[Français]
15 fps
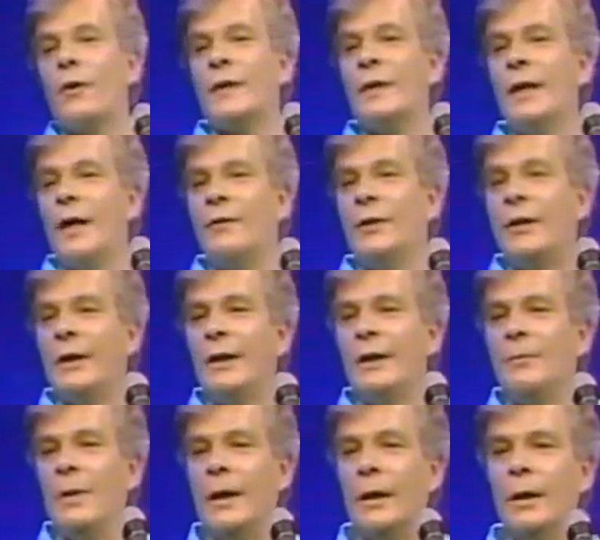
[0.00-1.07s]
chiffres passer dans la
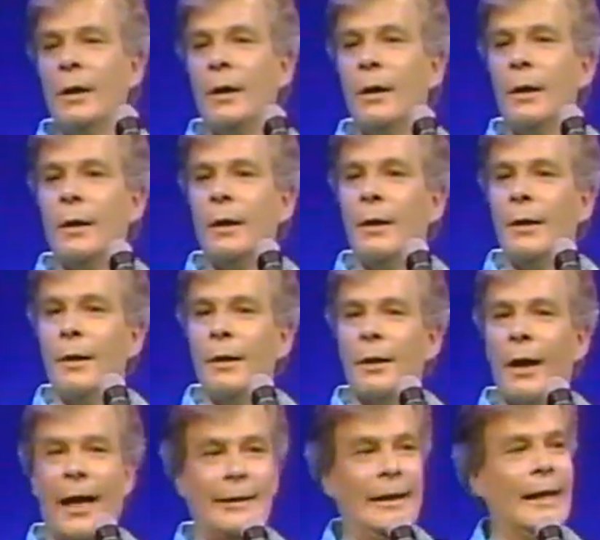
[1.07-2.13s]
vitrine, mais
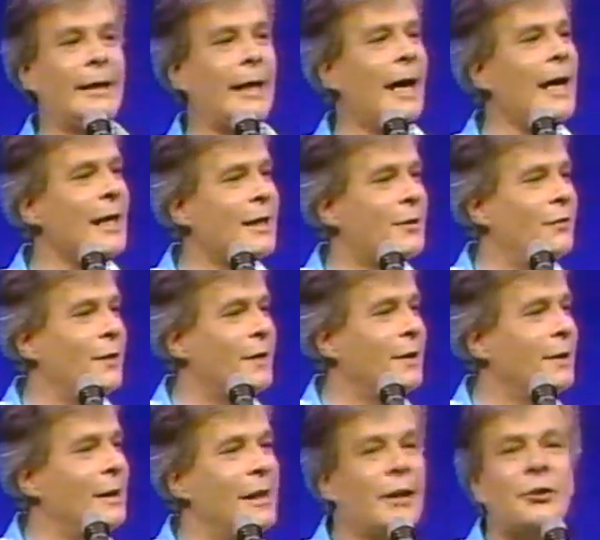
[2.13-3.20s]
avec les
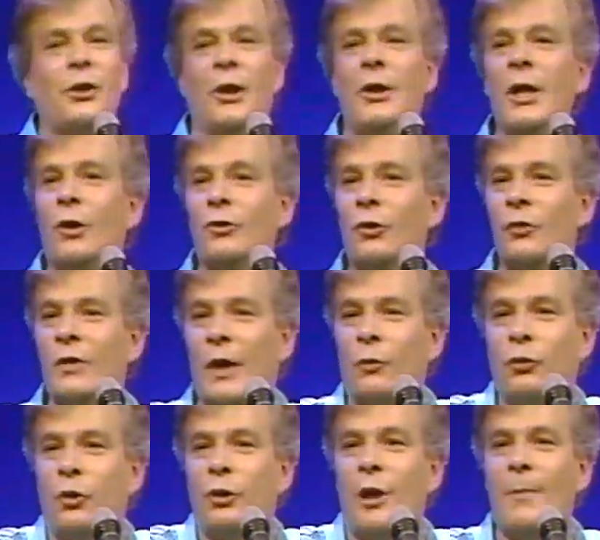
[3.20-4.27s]
caisses, je veux dire, électroniques,
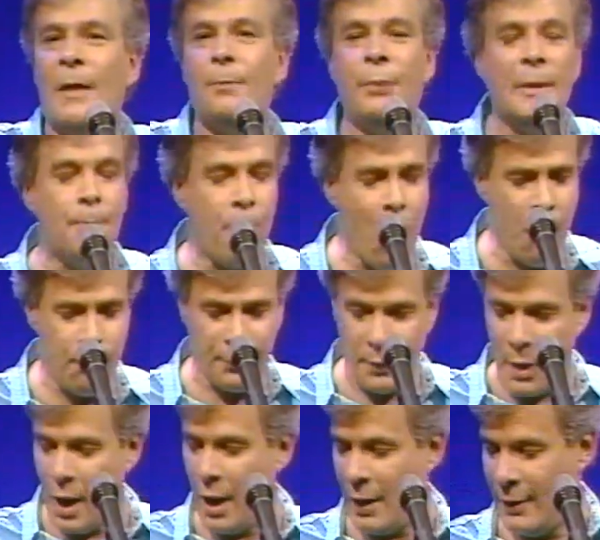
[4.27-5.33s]
aujourd'hui, ça coûte tout le même prix. Poup!
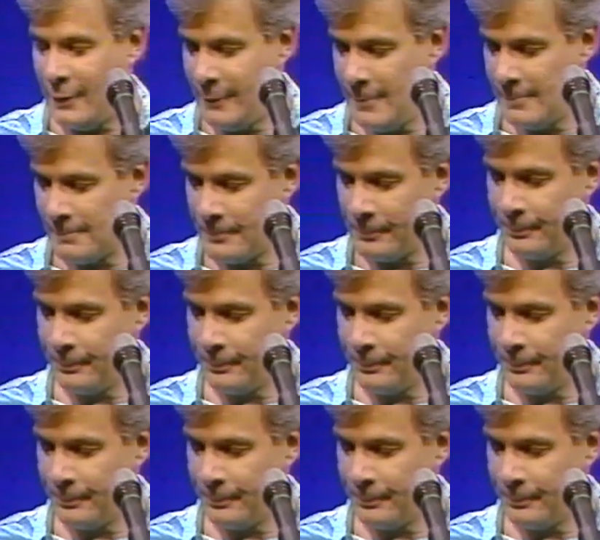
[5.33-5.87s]
Ah.